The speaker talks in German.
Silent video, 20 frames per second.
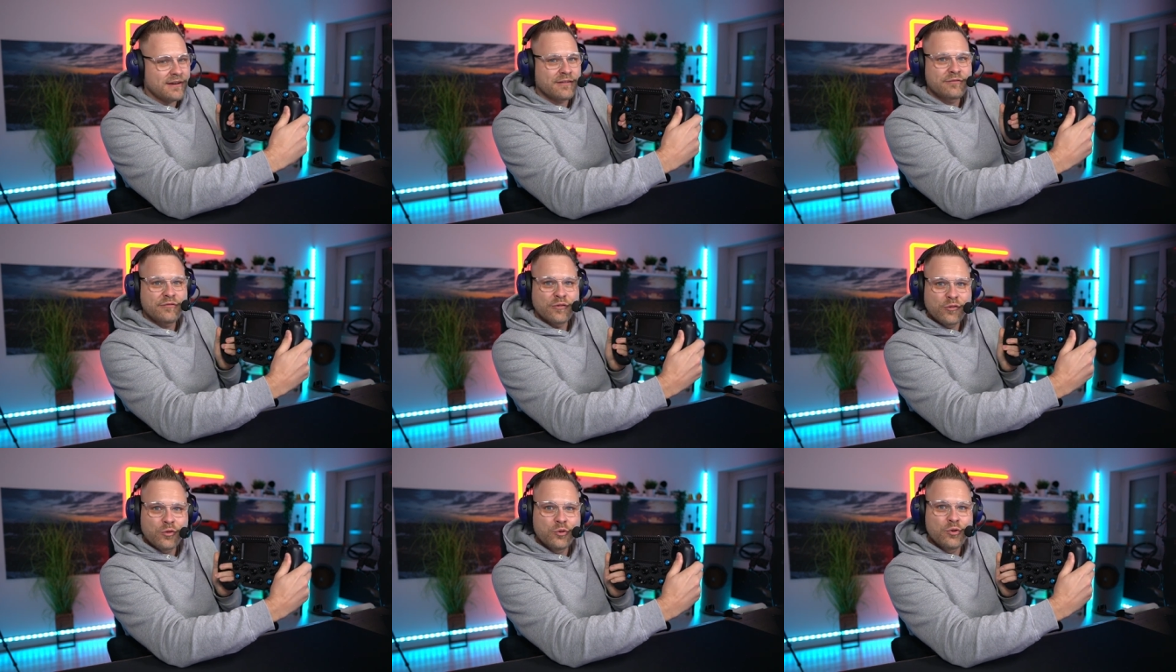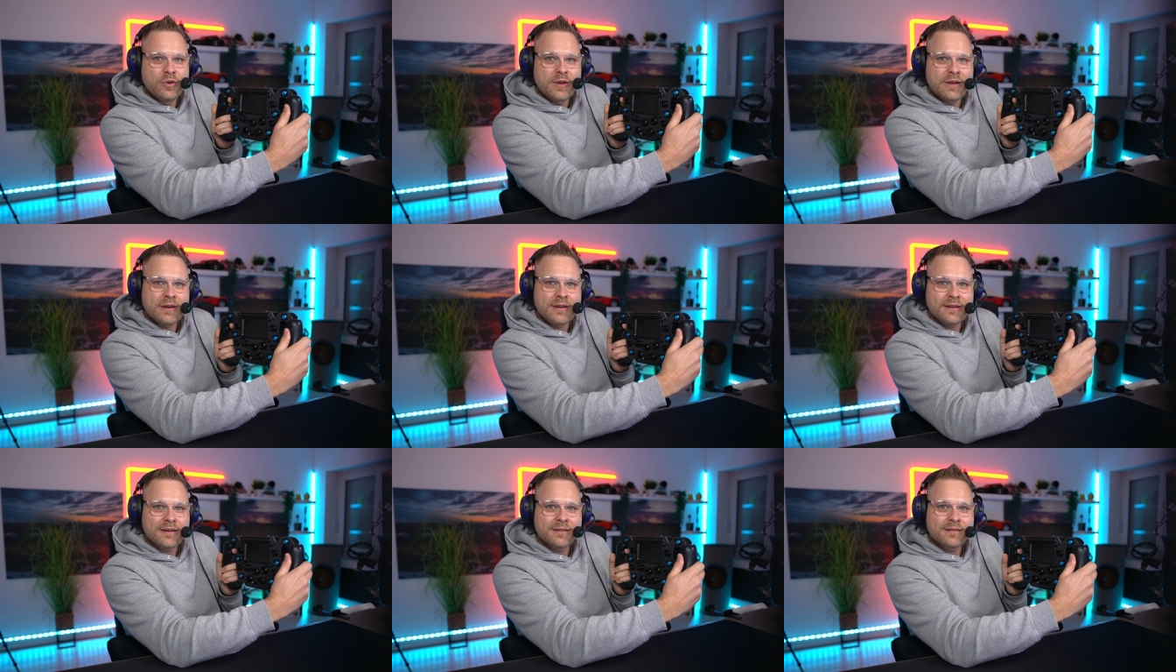
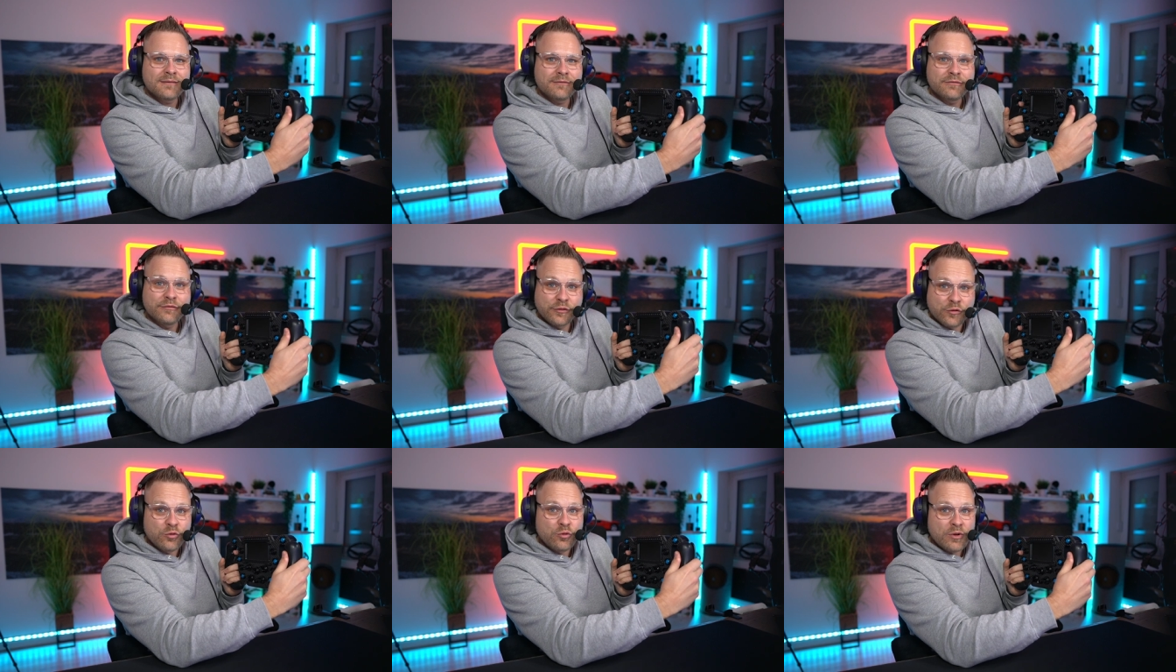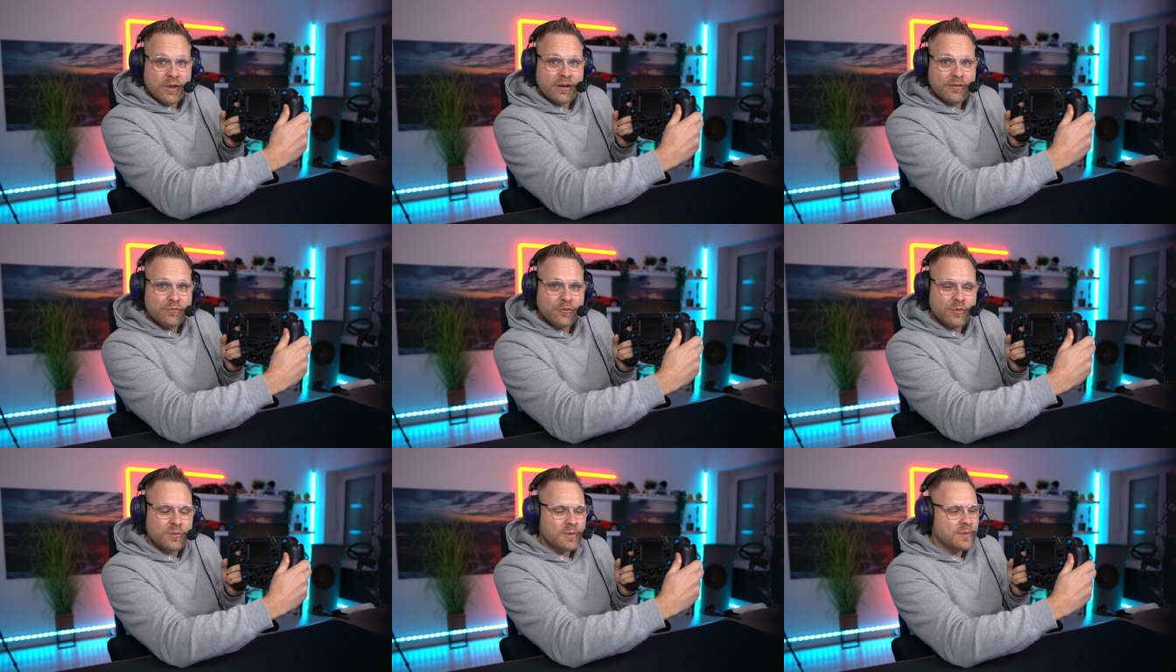früher, früher
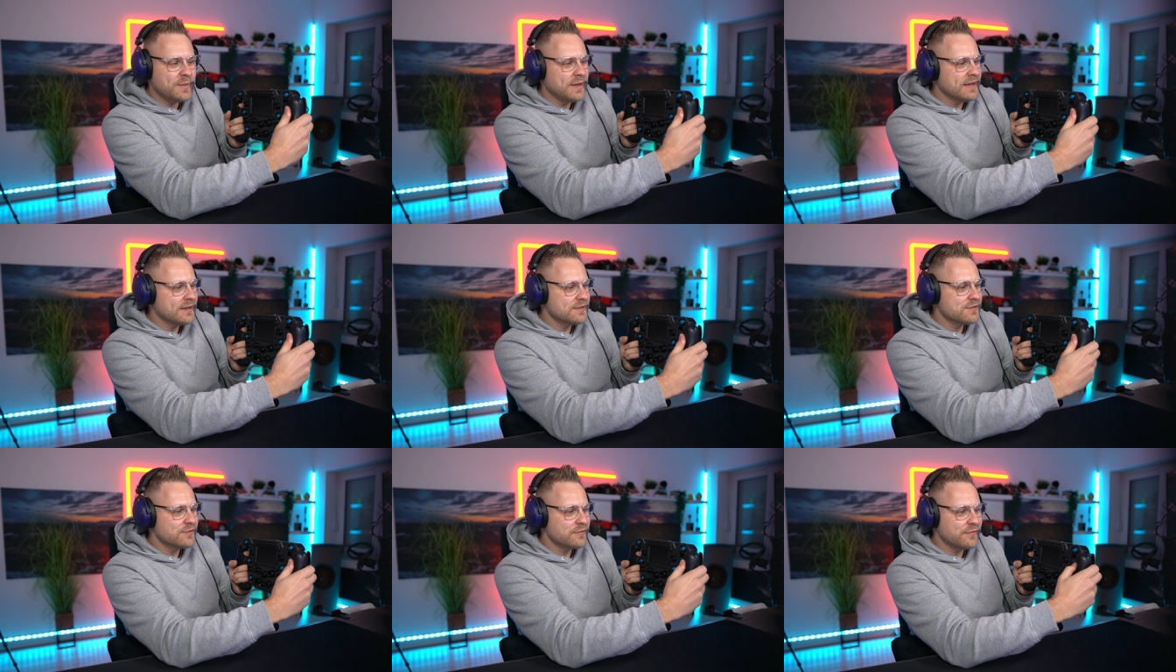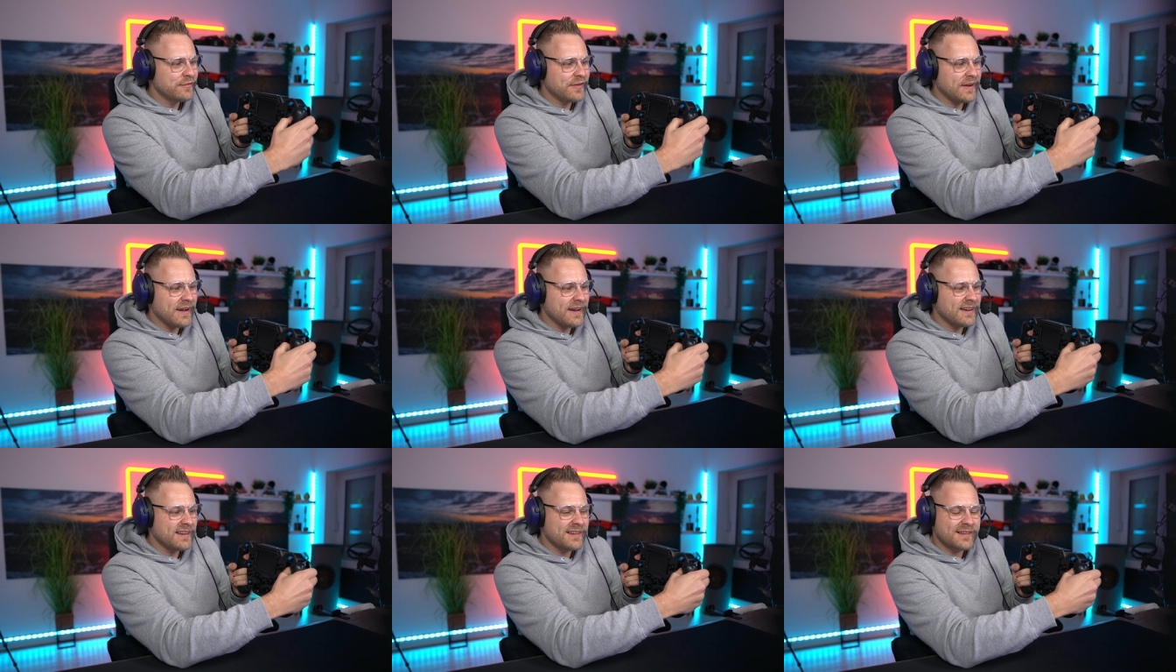wohl bemerkt, so ein
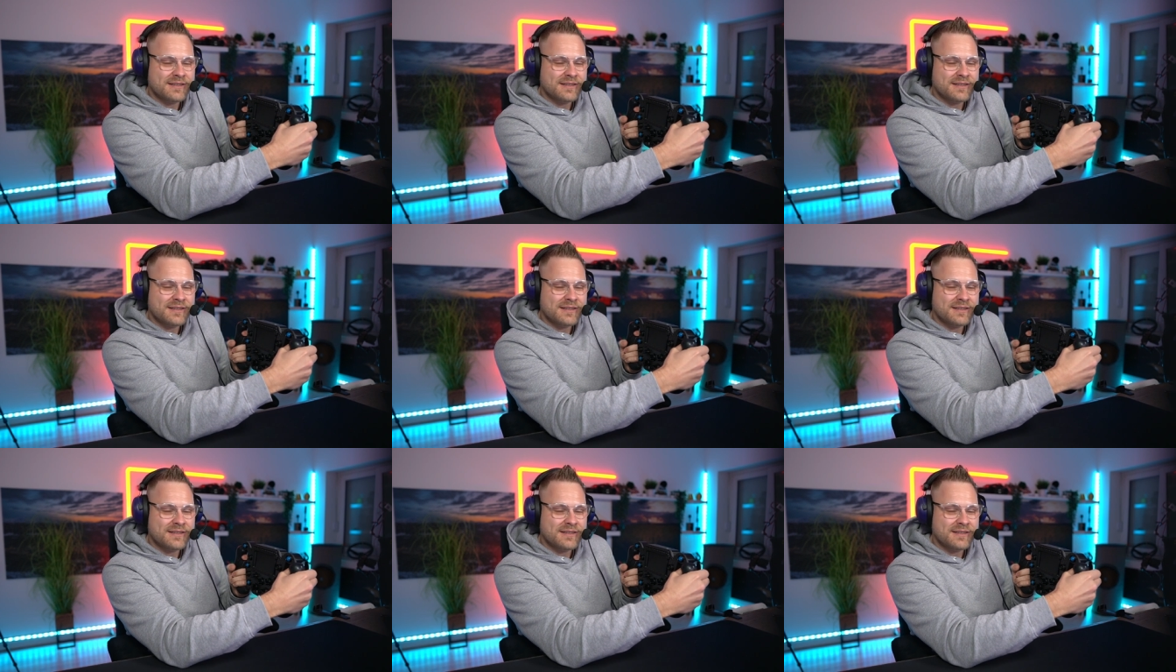Fahrer.